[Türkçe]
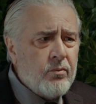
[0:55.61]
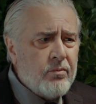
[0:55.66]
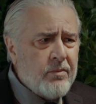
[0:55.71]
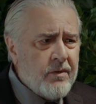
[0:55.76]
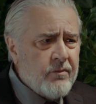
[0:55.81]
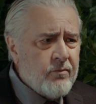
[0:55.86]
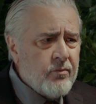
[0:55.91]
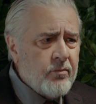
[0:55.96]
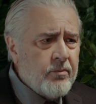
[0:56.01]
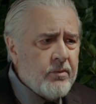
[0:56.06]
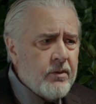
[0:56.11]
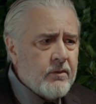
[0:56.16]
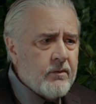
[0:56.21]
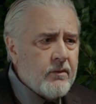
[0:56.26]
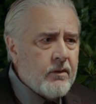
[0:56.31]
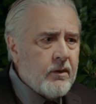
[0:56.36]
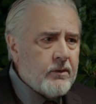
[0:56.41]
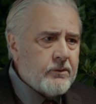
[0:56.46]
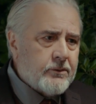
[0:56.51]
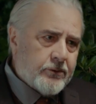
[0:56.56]
mevzu
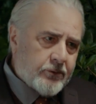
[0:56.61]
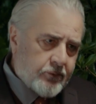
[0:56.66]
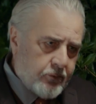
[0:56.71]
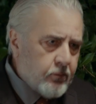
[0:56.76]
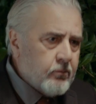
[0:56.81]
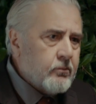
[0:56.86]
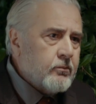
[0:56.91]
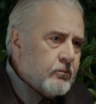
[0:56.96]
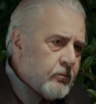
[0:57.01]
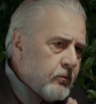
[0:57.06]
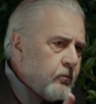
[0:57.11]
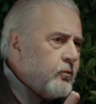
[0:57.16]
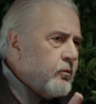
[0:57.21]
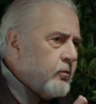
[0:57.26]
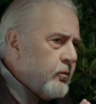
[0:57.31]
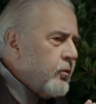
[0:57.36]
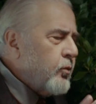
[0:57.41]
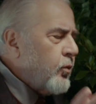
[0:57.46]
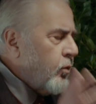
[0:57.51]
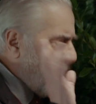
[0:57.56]
biraz karışık.
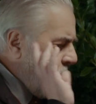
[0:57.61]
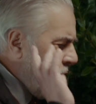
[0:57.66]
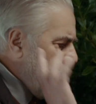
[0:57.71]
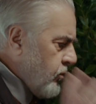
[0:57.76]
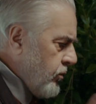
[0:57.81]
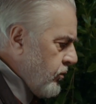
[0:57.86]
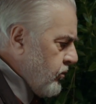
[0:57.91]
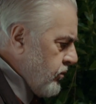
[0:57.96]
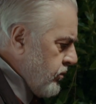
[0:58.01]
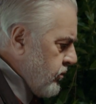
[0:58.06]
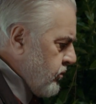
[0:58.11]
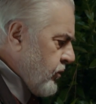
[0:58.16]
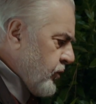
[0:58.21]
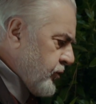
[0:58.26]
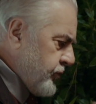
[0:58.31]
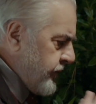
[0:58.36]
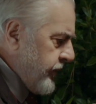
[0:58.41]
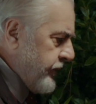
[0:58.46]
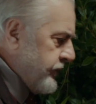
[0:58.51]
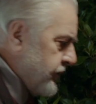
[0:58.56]
Onu
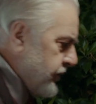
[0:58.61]
boş ver